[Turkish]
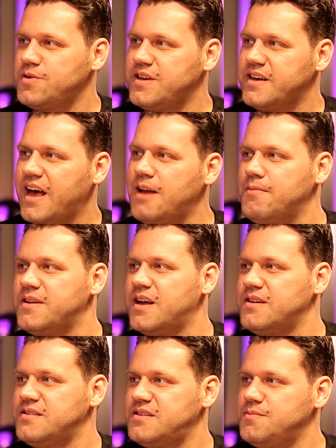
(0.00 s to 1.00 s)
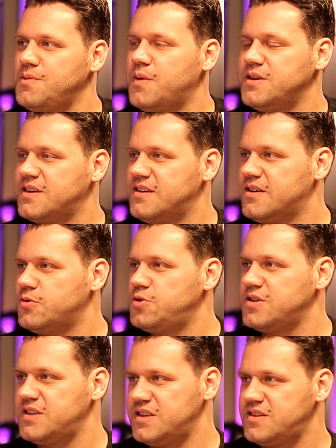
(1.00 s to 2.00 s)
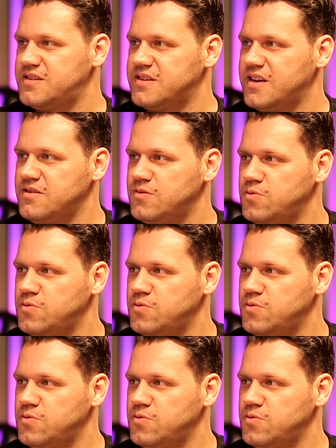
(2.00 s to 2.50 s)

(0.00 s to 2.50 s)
buraya gelmeden işte bir maç kadar hoca değiştiren.